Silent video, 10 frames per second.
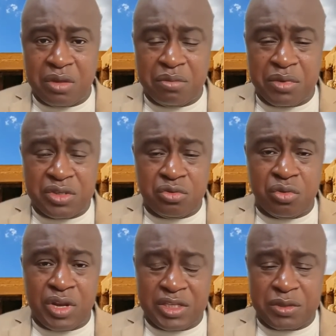émise de
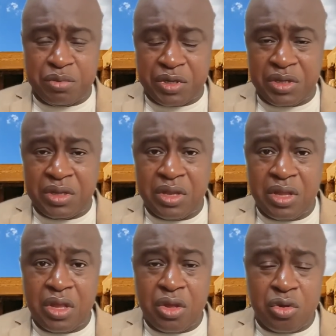l'esprit
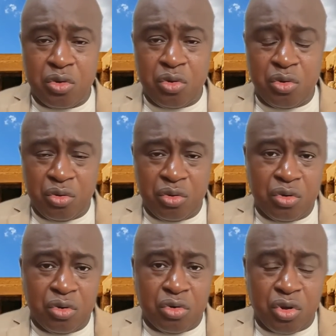que
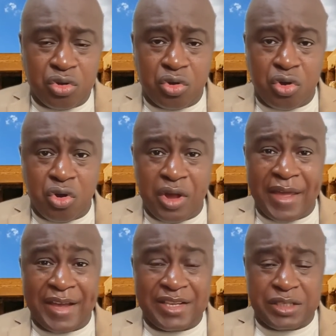notre
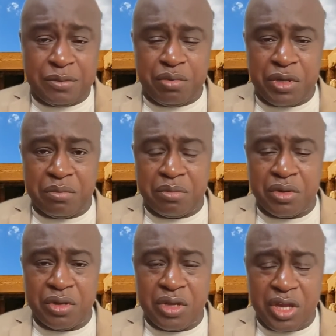corps
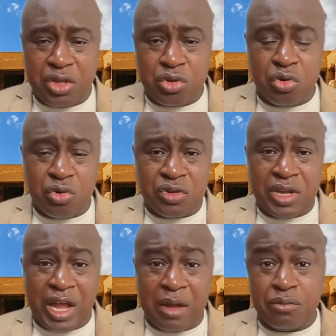exprime et dont
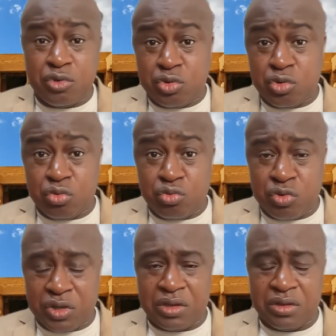notre âme se
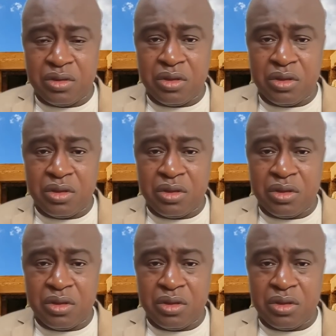nourrit.